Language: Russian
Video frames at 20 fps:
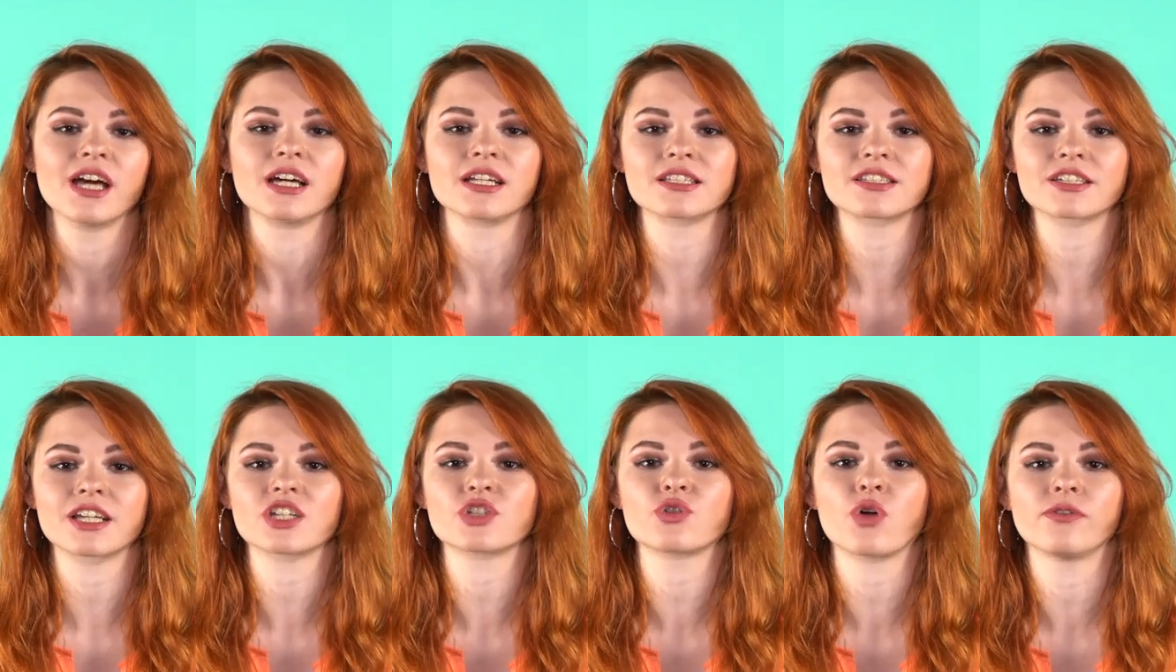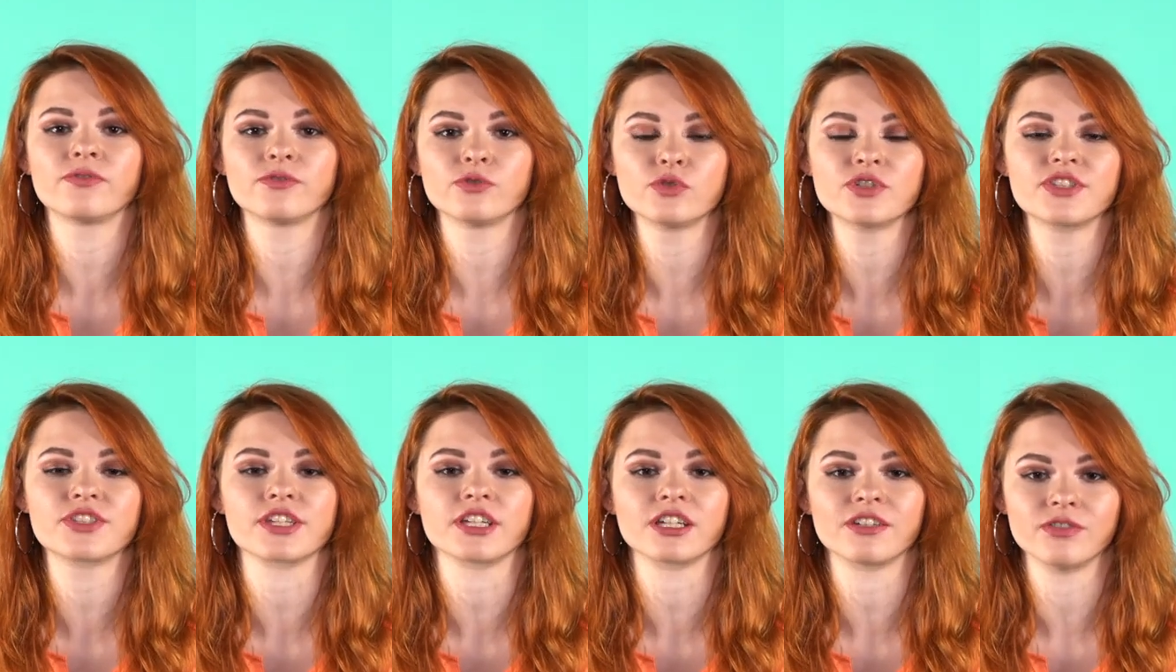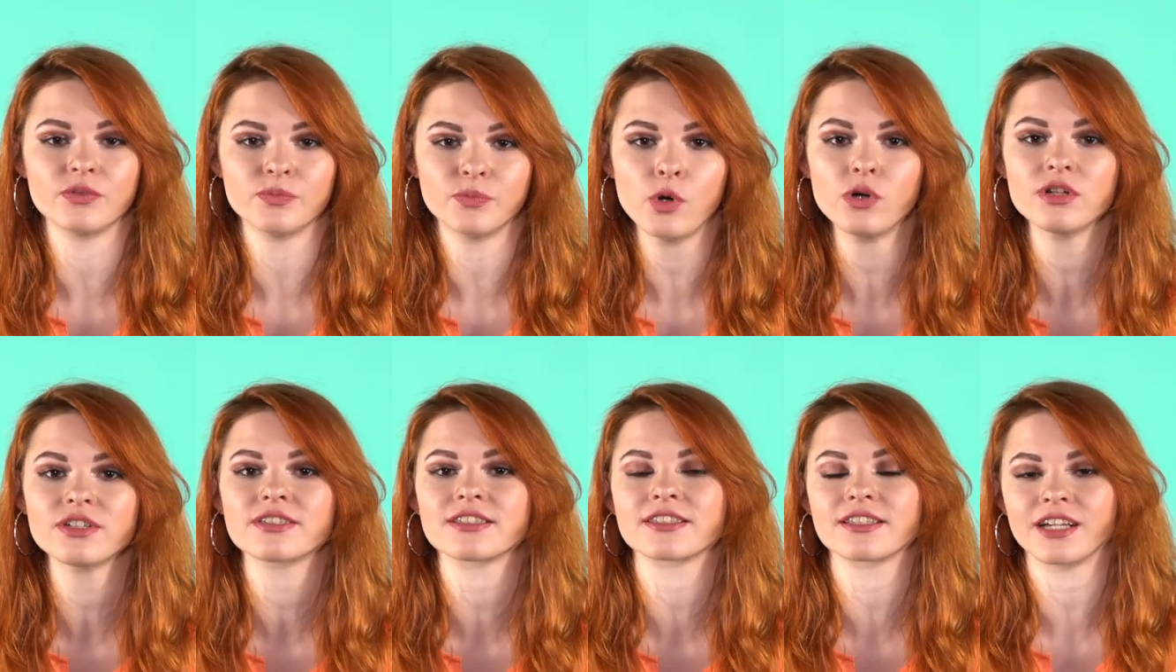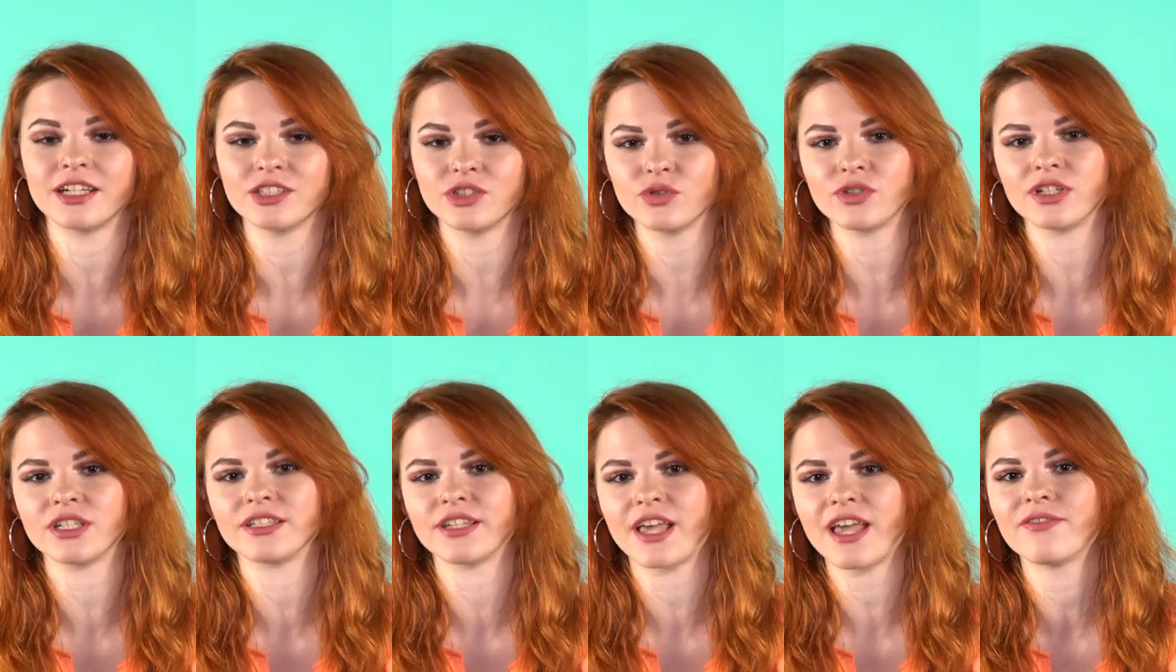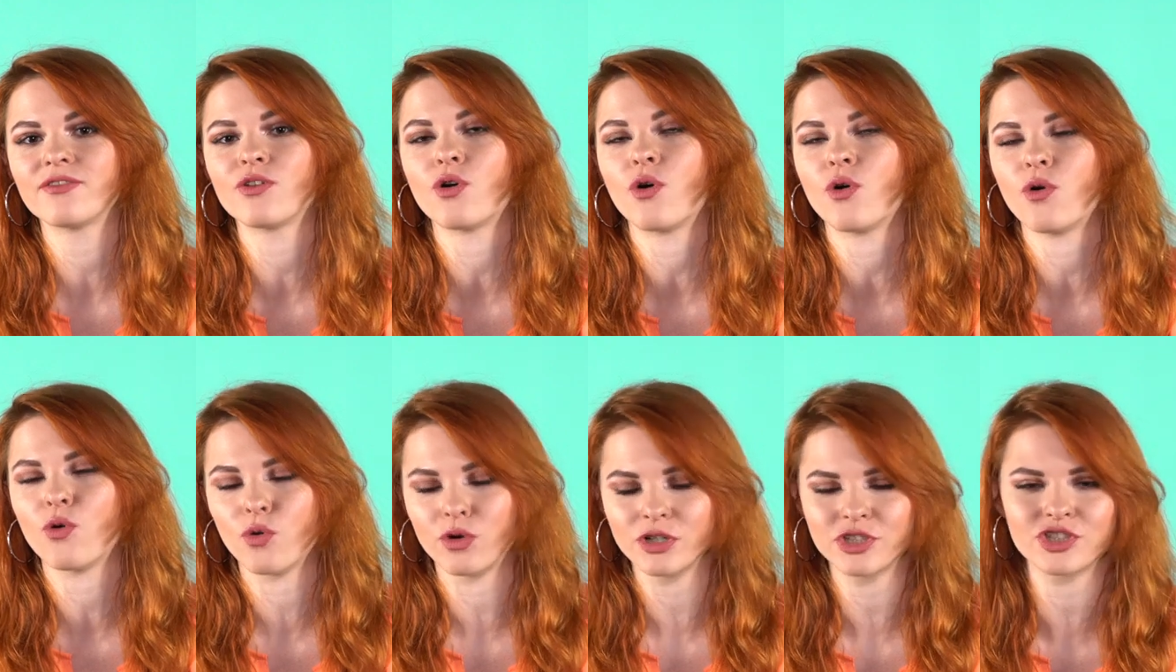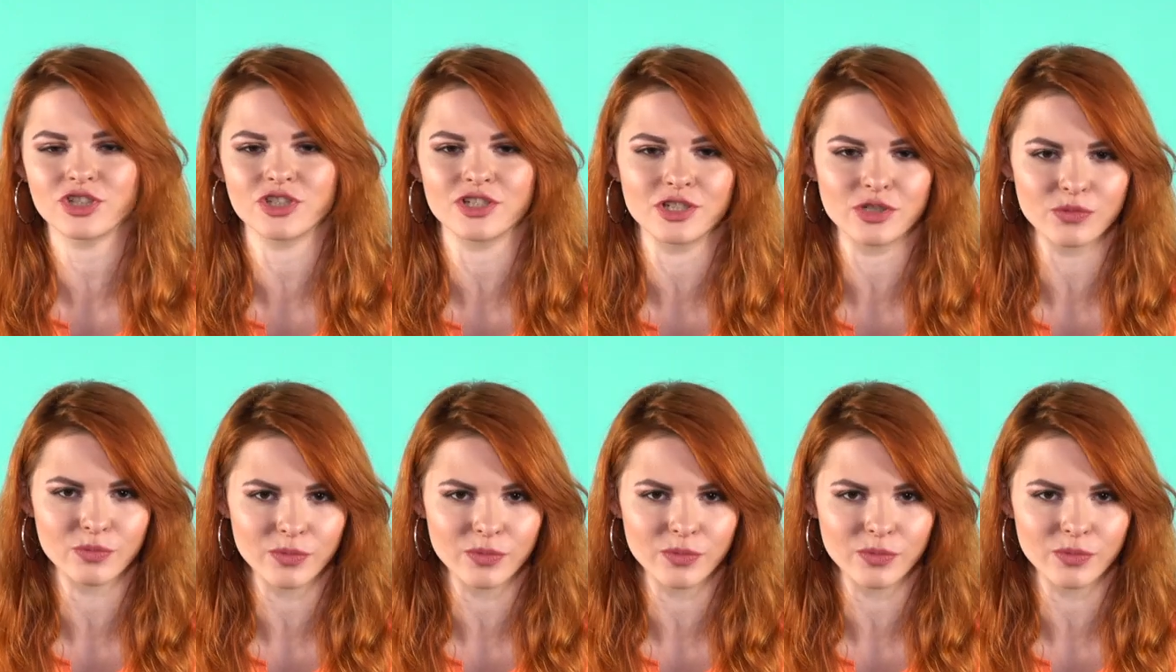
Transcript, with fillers: Расскажу о функциях Vimbox, за которые я его очень